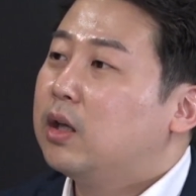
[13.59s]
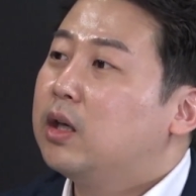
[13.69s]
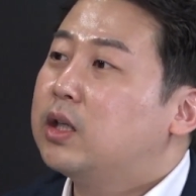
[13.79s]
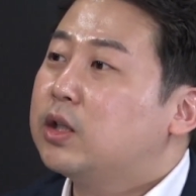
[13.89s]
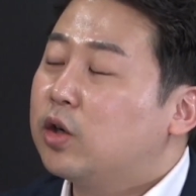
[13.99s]

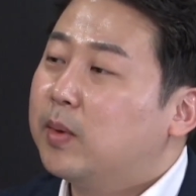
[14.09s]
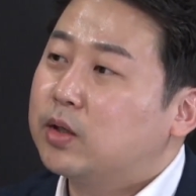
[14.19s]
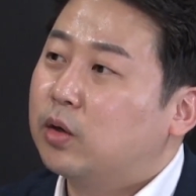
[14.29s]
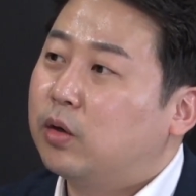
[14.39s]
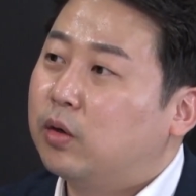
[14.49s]
이
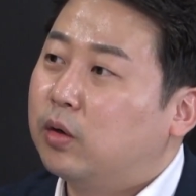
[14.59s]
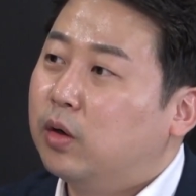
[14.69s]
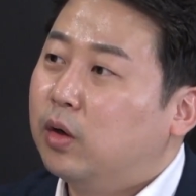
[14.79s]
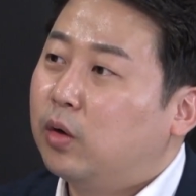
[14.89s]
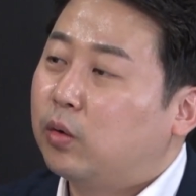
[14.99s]
시점에서
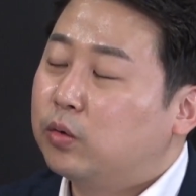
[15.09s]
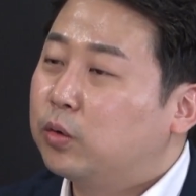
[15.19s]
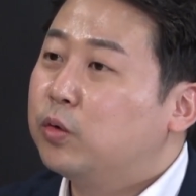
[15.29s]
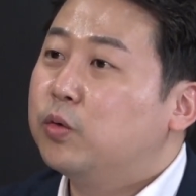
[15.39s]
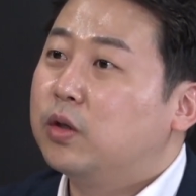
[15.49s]

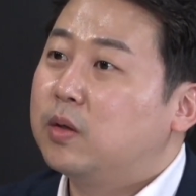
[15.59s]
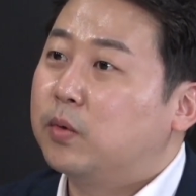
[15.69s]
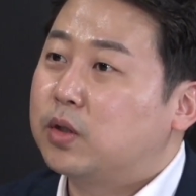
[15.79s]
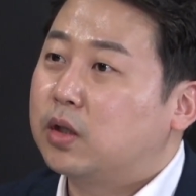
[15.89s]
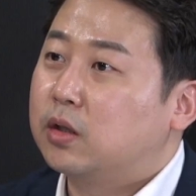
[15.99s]
권성동 의원님
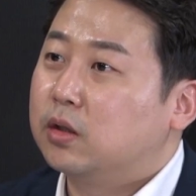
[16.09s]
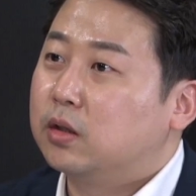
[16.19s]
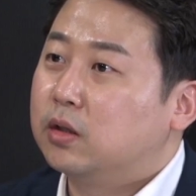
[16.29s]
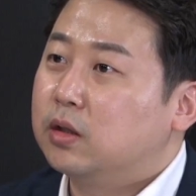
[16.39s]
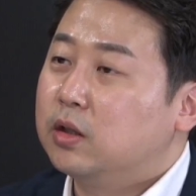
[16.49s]

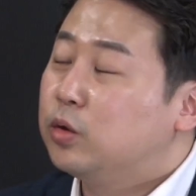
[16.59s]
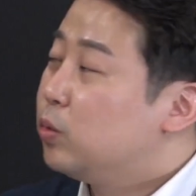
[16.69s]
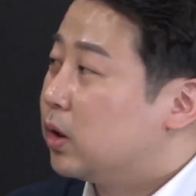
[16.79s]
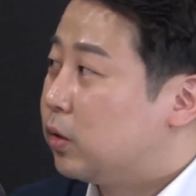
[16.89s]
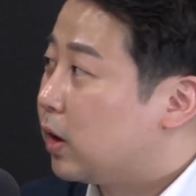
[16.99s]
어쨌든
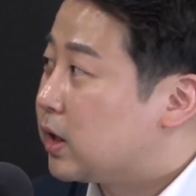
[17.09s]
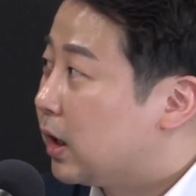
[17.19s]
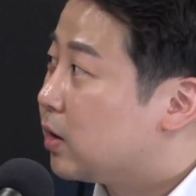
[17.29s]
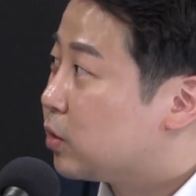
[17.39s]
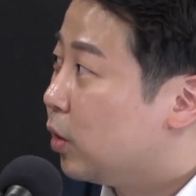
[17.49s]
인수위에 들어가지
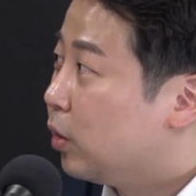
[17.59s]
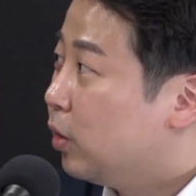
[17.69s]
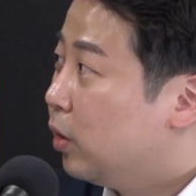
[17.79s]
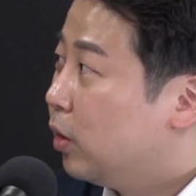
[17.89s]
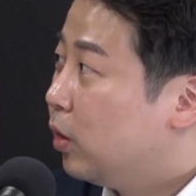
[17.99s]
않았어요.
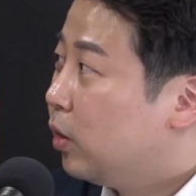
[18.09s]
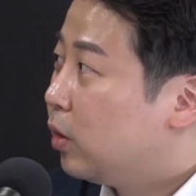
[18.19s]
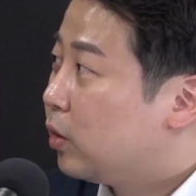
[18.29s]
음.